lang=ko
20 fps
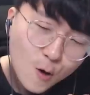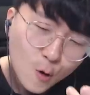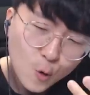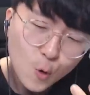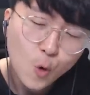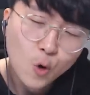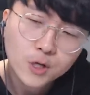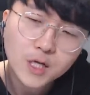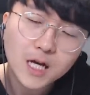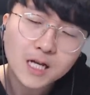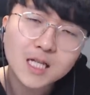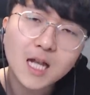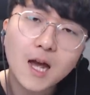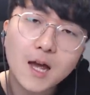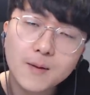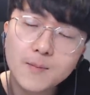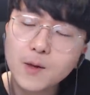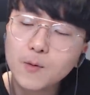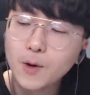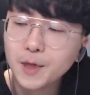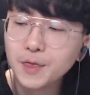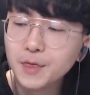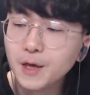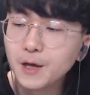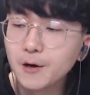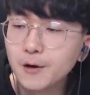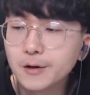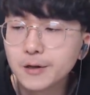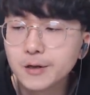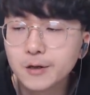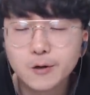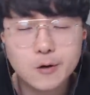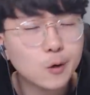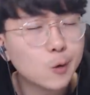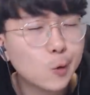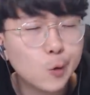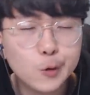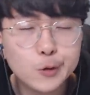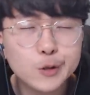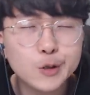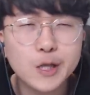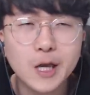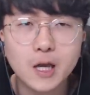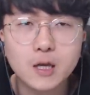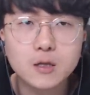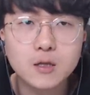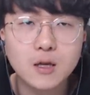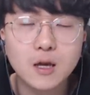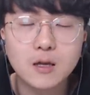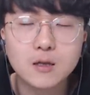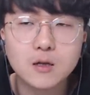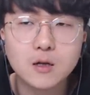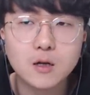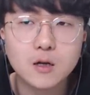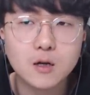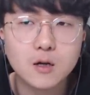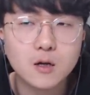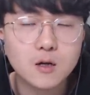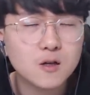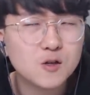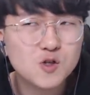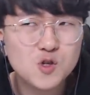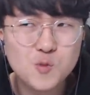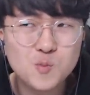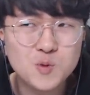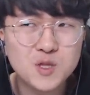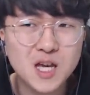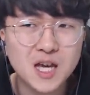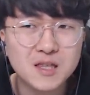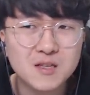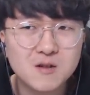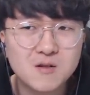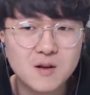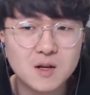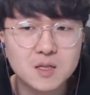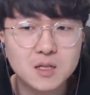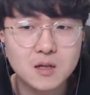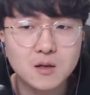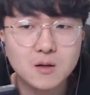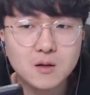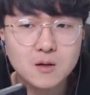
공장 타임이 왔네요 이거 고스트 X 애들 쉽지 않을 것 같아요